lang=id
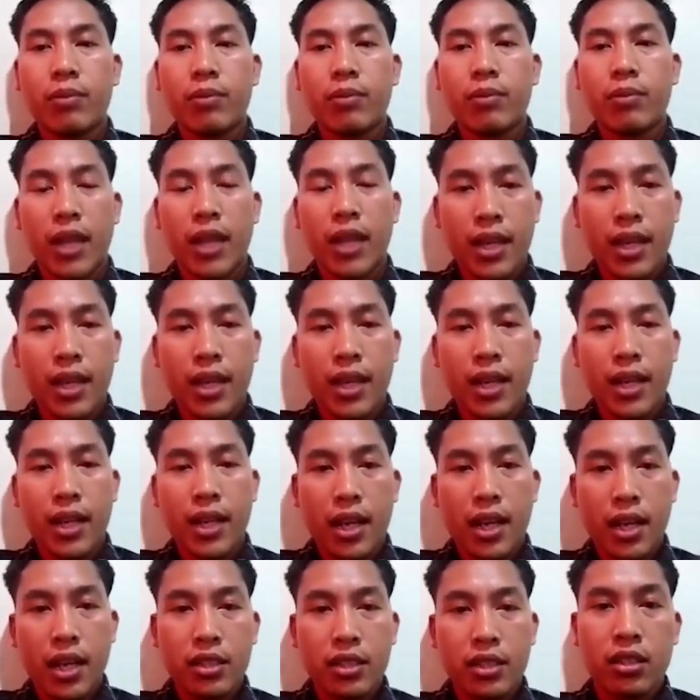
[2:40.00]
dalam
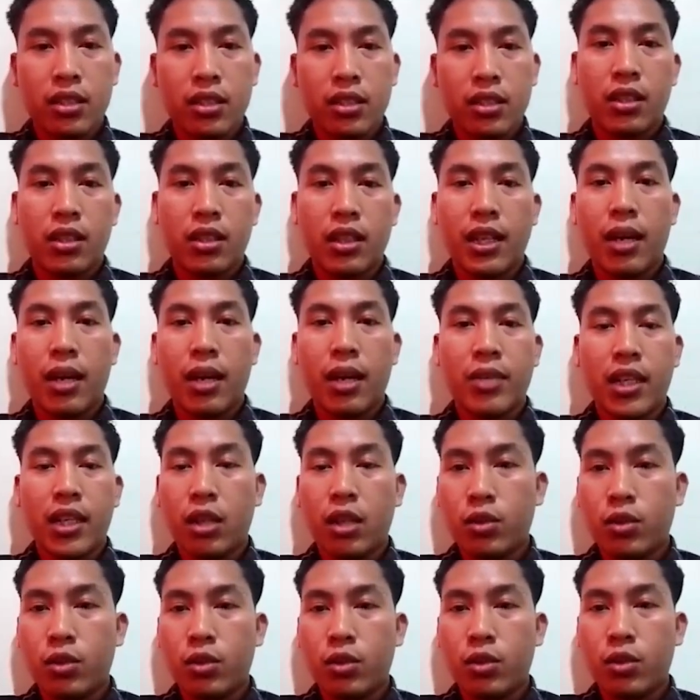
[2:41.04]
keadaan telah meninggal
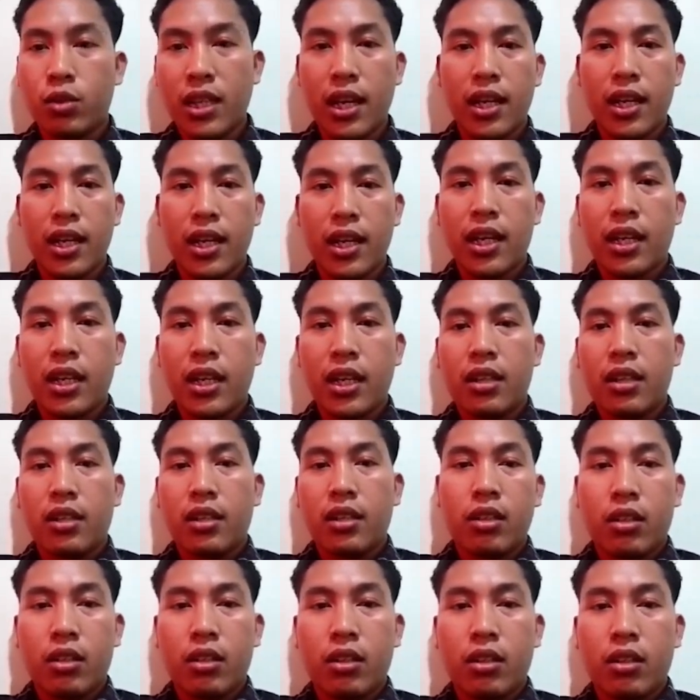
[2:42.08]
dunia.
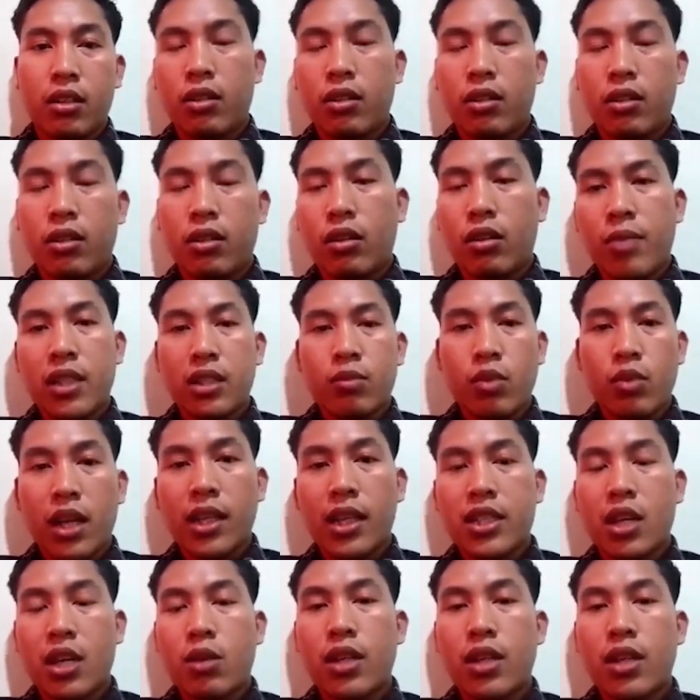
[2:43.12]
Korban
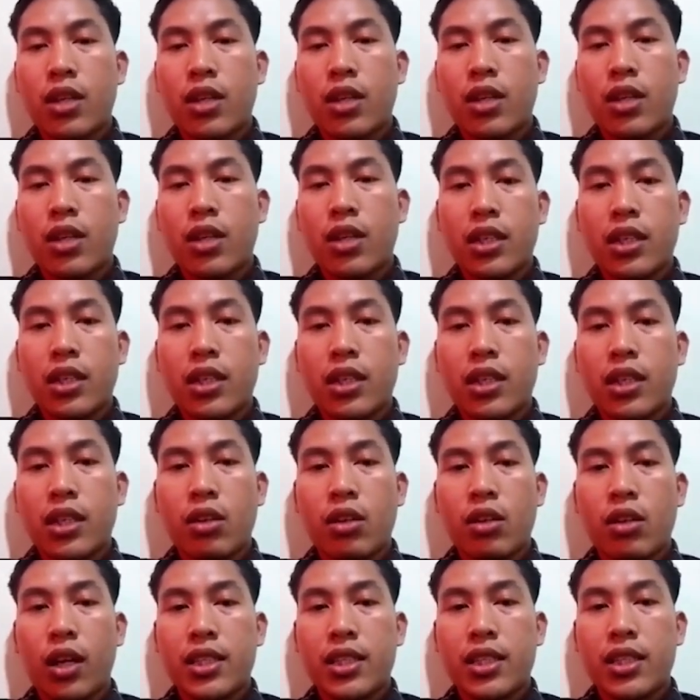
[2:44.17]
ditemukan tak jauh dari
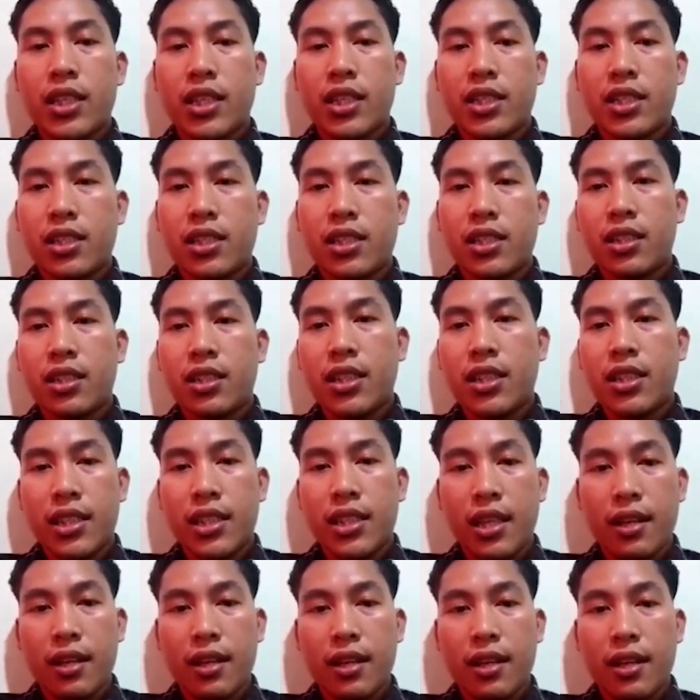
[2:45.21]
lokasi ke
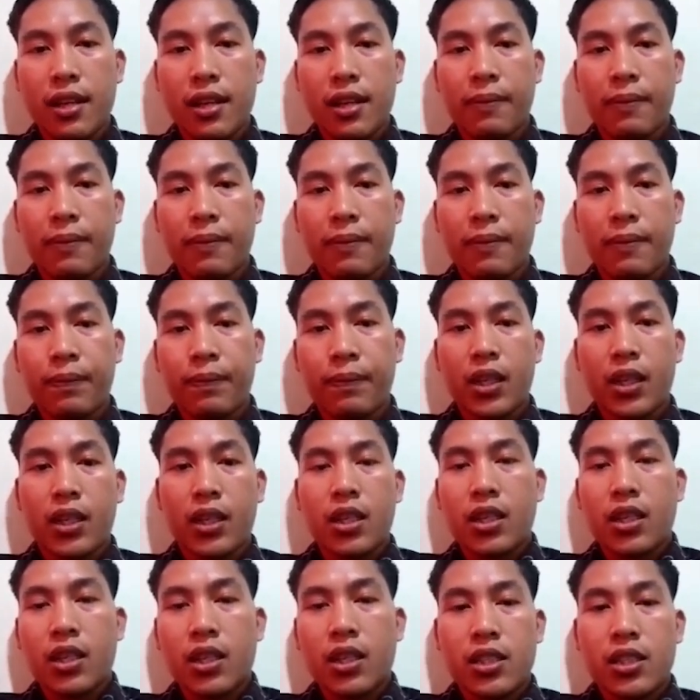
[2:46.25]
kejadian.
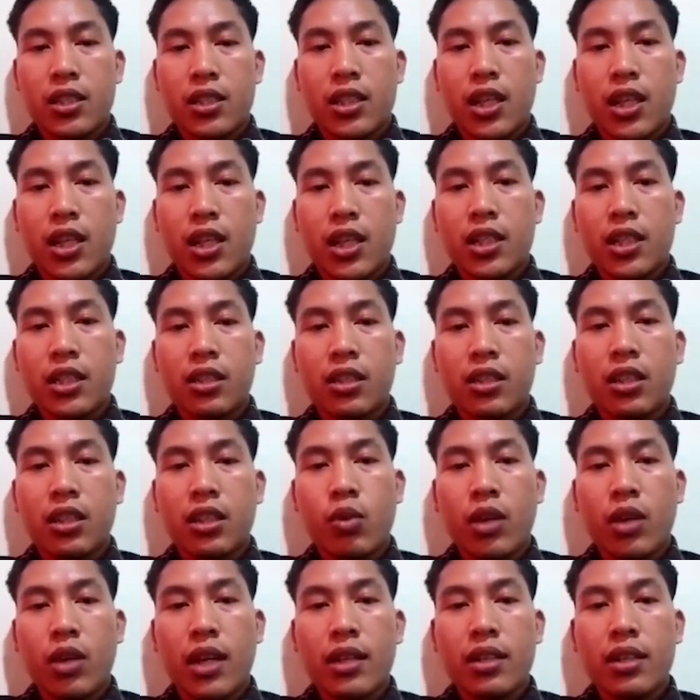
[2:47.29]
Setelah
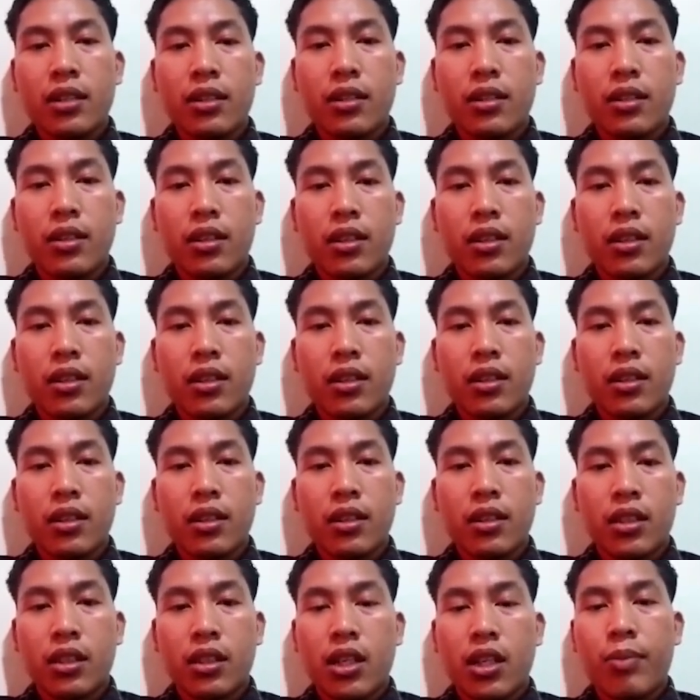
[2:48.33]
ditemukan,
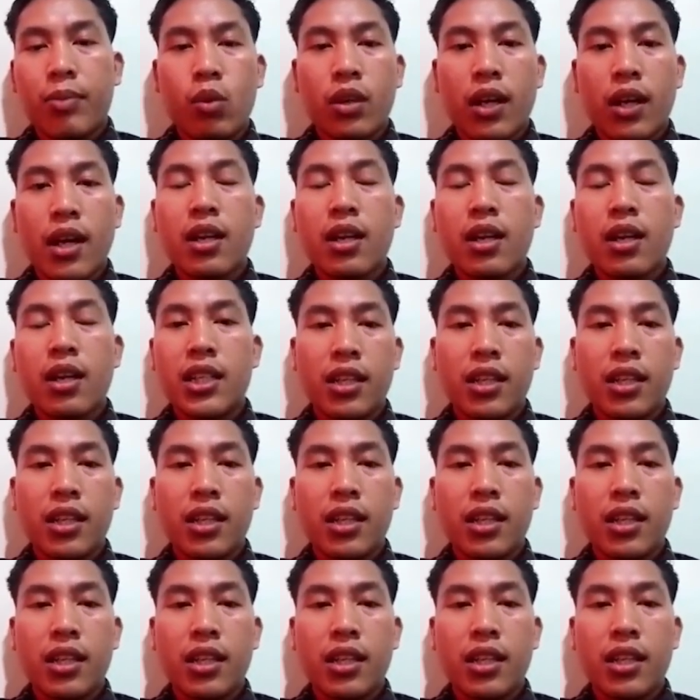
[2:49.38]
terdapat luka
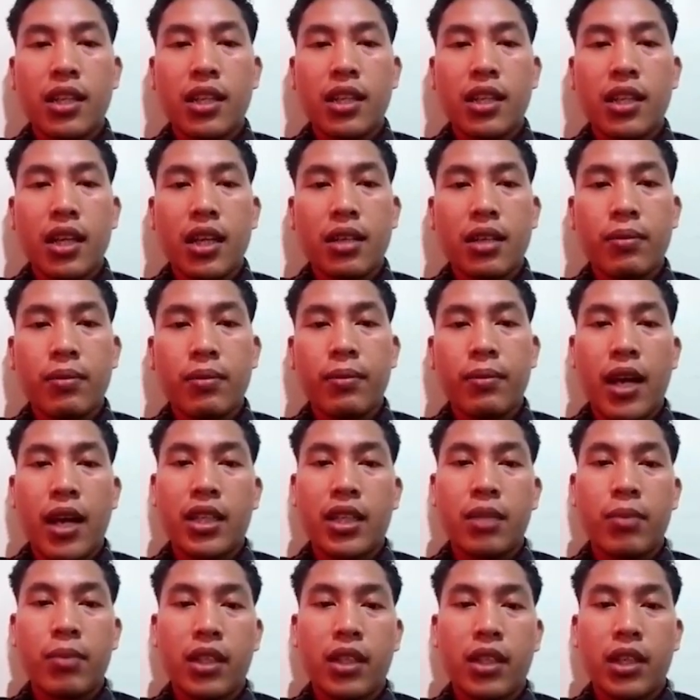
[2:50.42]
gigitan
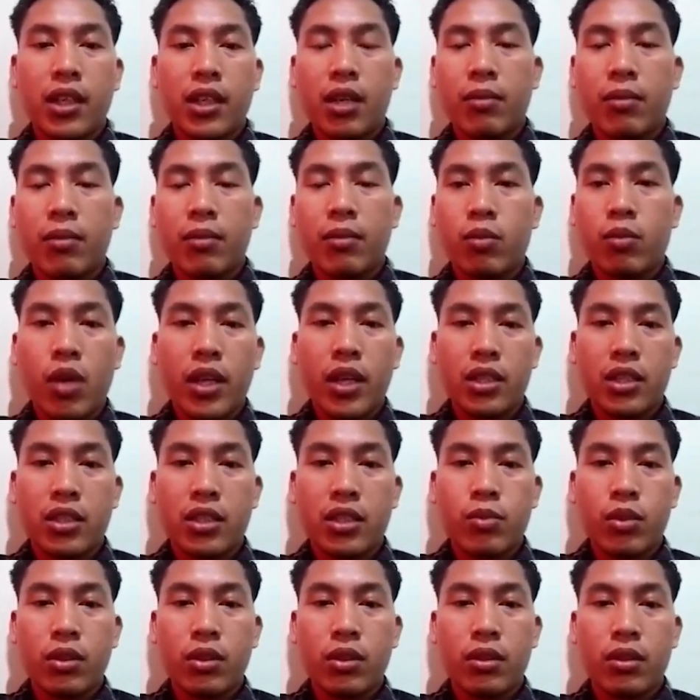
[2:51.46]
akibat rekaman buaya
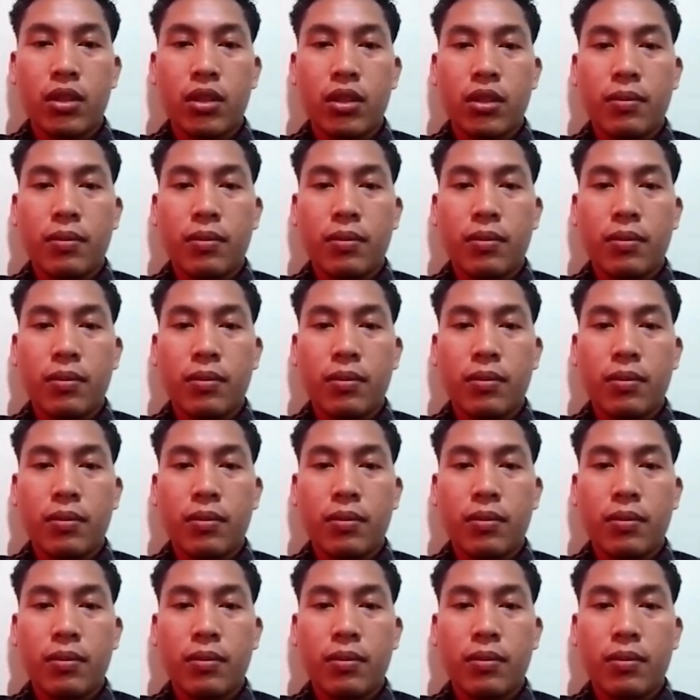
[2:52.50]
tersebut